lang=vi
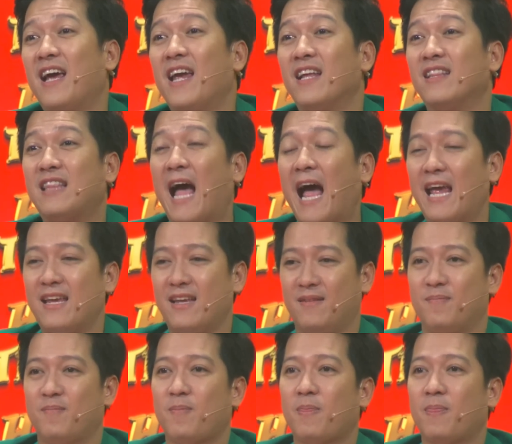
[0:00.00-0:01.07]
là hiện tại
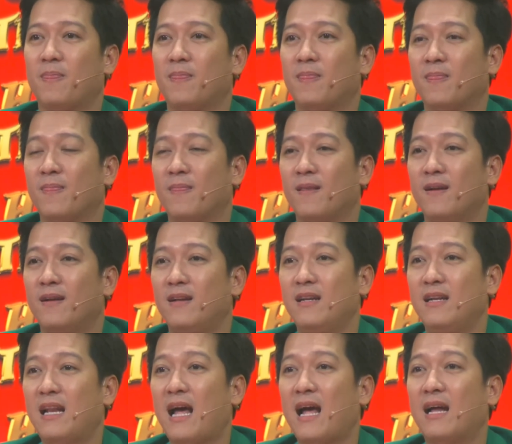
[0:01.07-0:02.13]

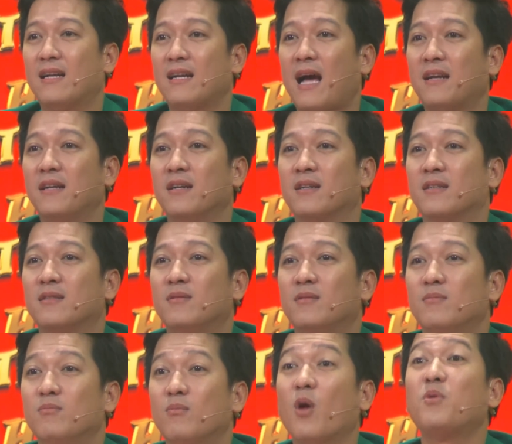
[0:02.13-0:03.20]
là đã được
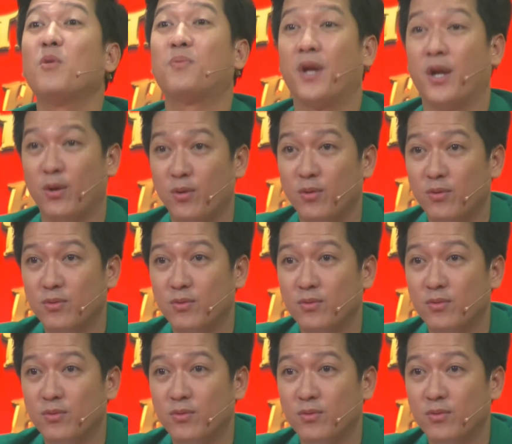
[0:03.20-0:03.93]
bốn mươi triệu